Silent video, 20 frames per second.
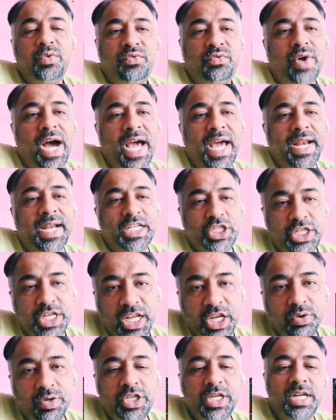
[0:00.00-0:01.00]
फायर
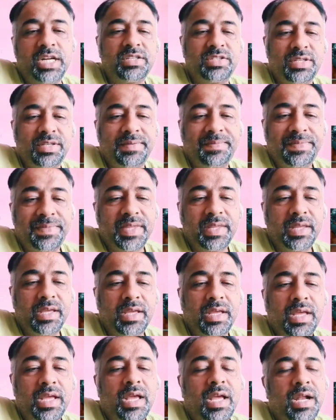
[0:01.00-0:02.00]
एक्सटिंग्विशर्स
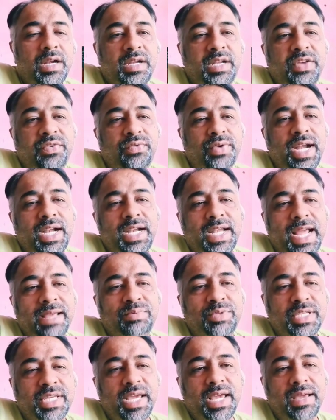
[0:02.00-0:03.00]
डिफरेंट
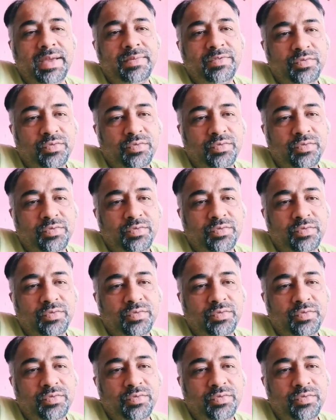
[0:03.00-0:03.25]
टाइप्स के